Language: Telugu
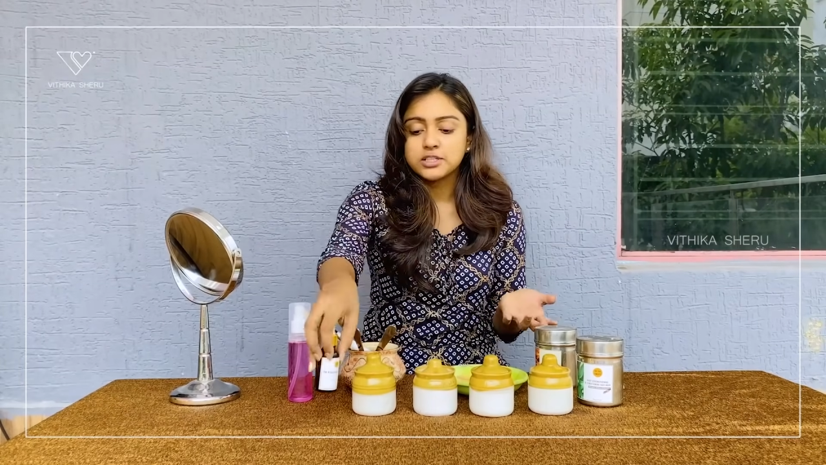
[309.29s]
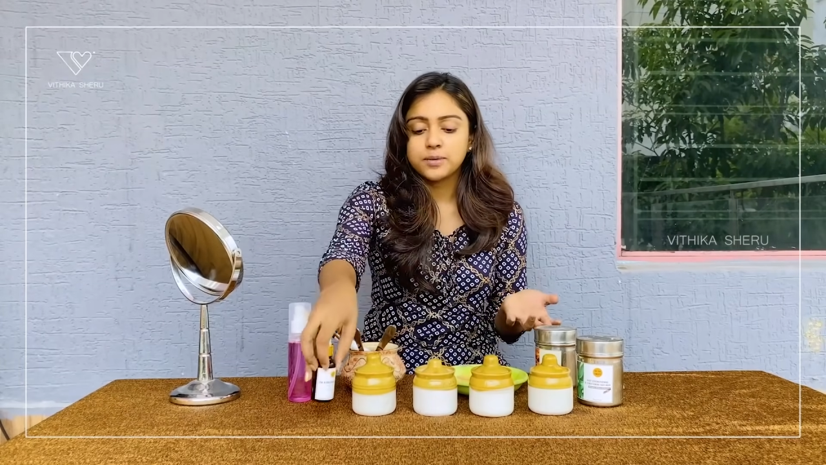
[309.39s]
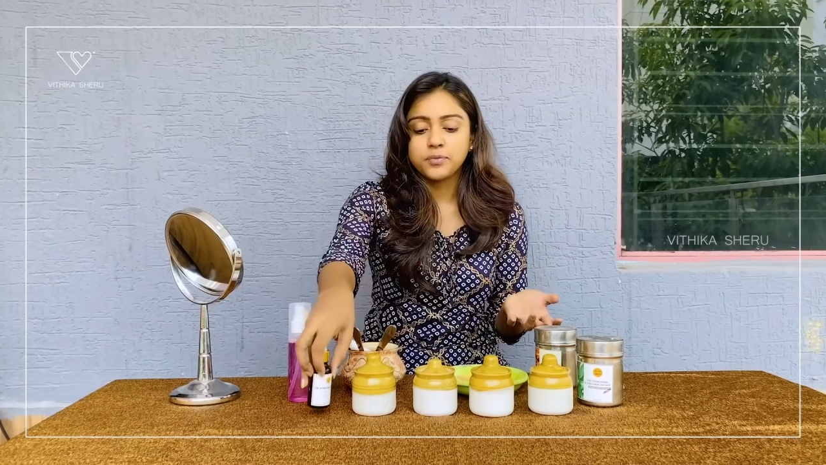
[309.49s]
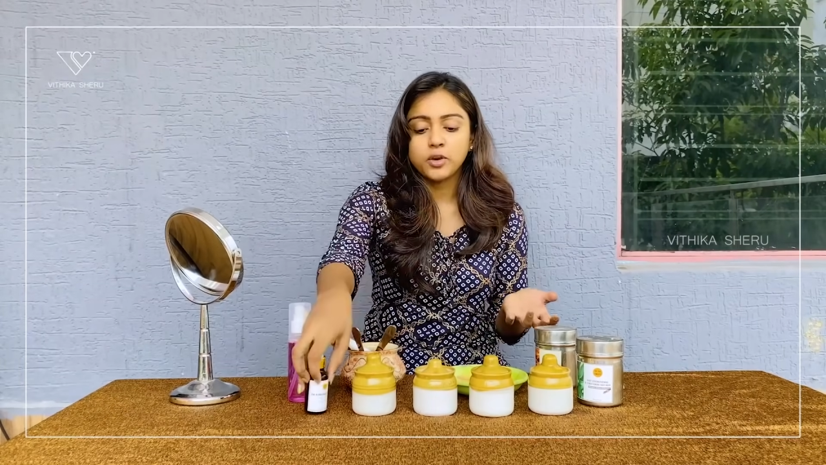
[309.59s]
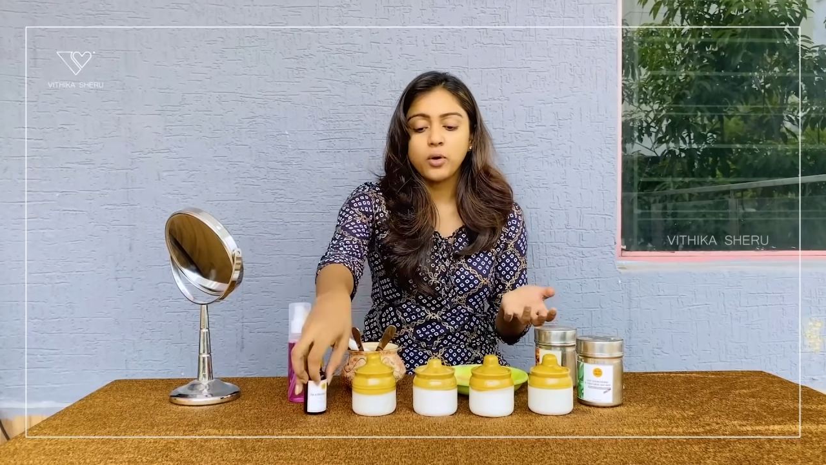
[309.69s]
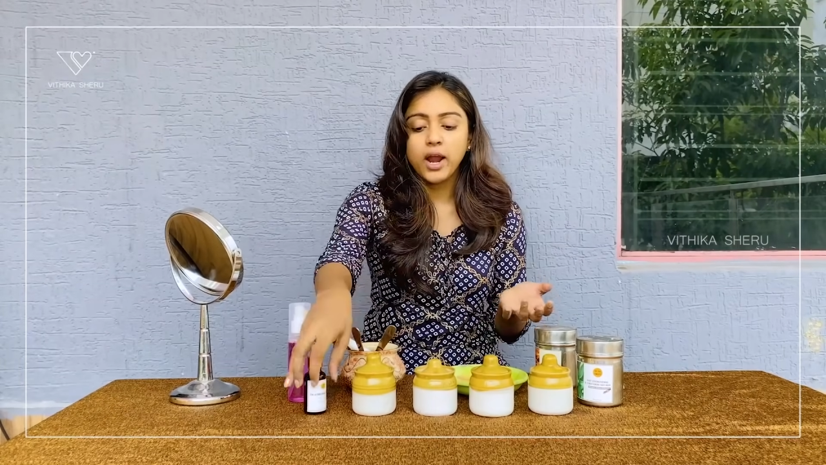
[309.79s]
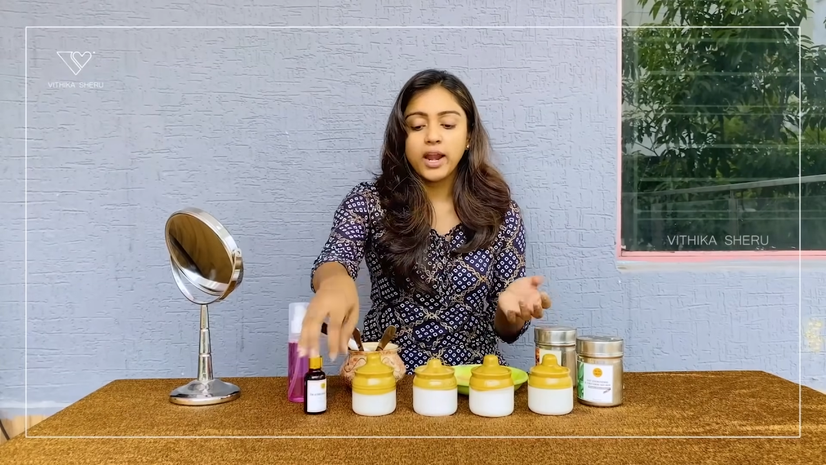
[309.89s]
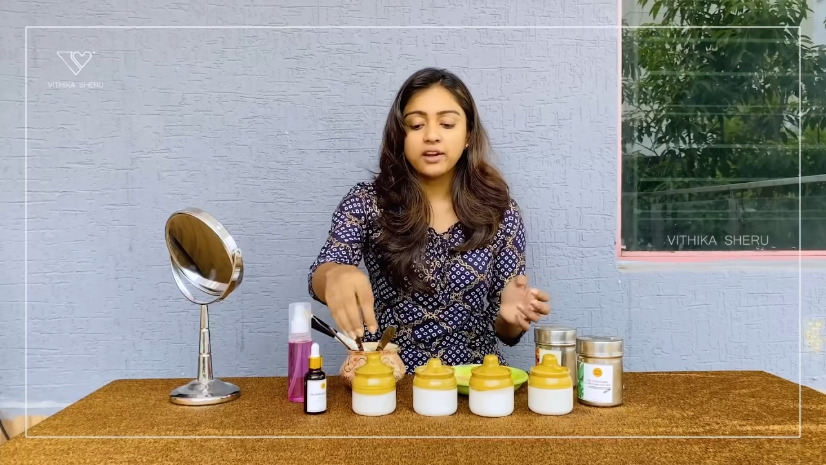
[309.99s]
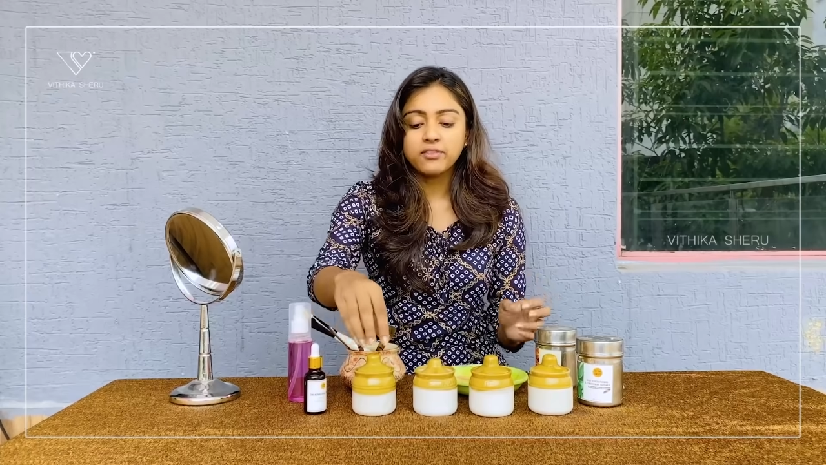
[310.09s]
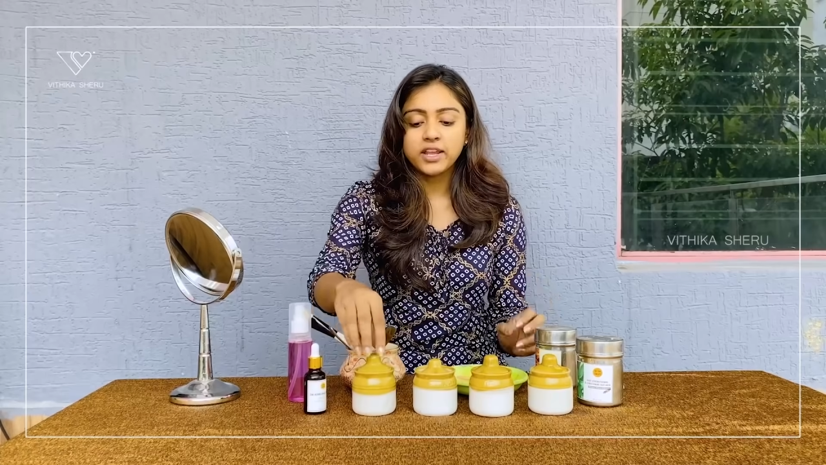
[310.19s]
చెప్తాను
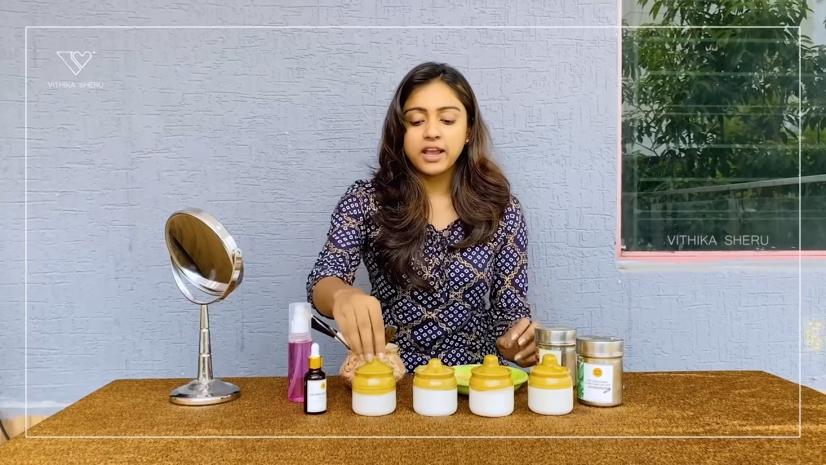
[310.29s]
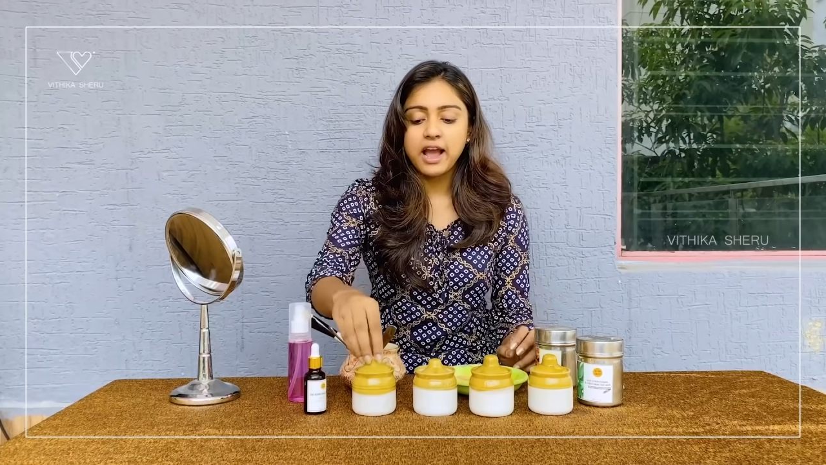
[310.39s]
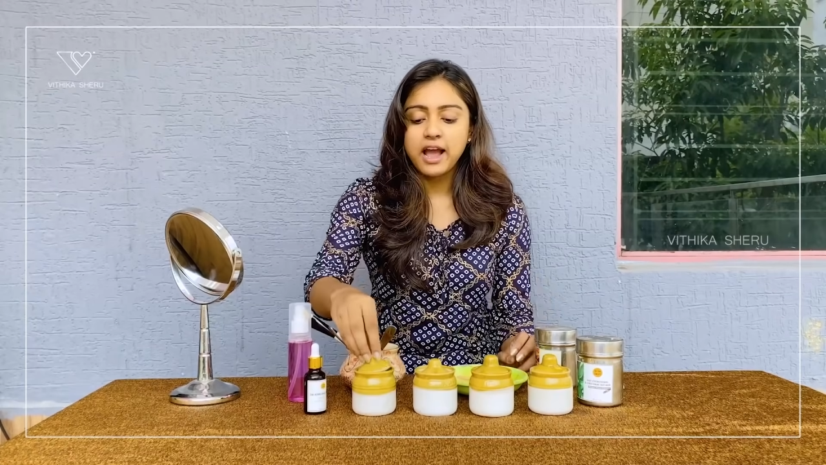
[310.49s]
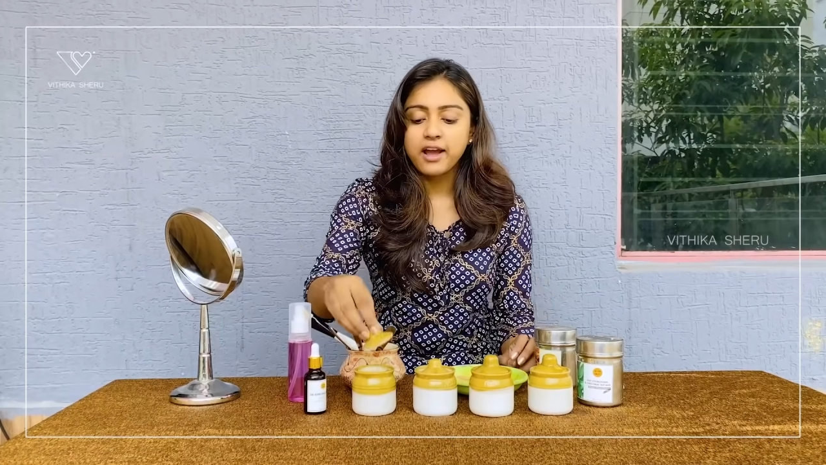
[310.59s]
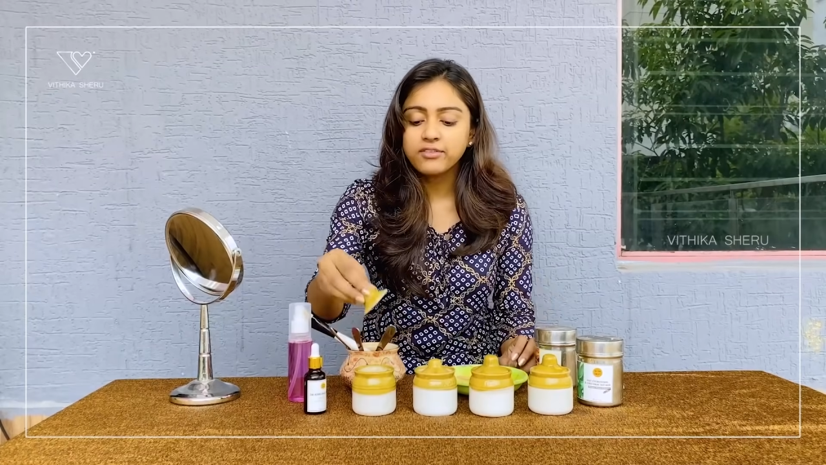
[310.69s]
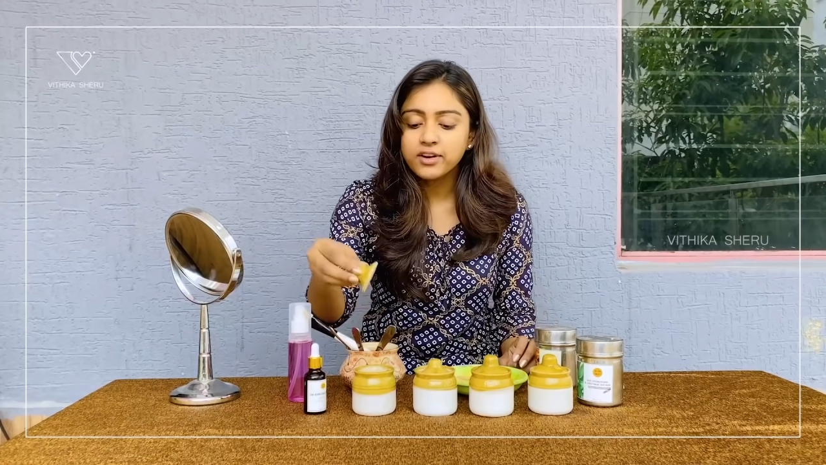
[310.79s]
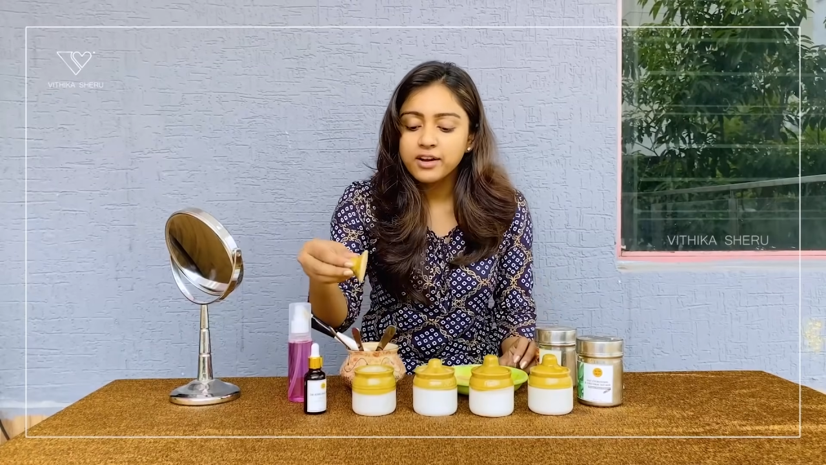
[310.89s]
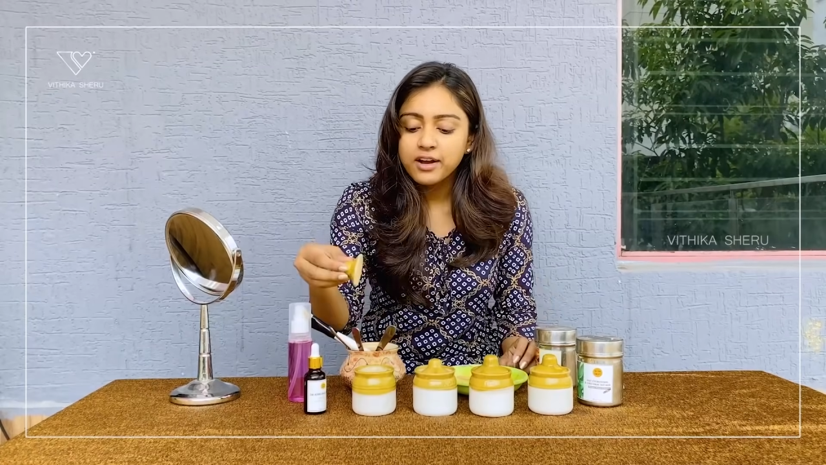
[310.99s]
అండ్ వీ హ్యావ్